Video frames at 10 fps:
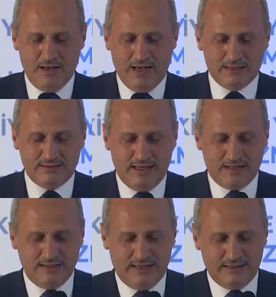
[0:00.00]

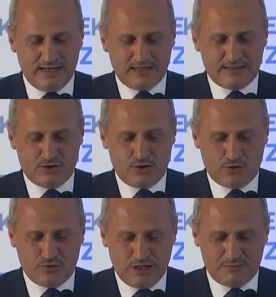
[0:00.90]
Adlarını anarak
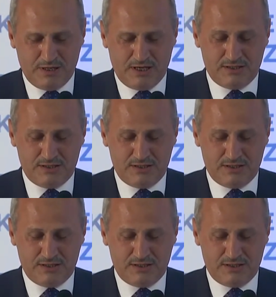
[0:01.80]
teşekkür etmek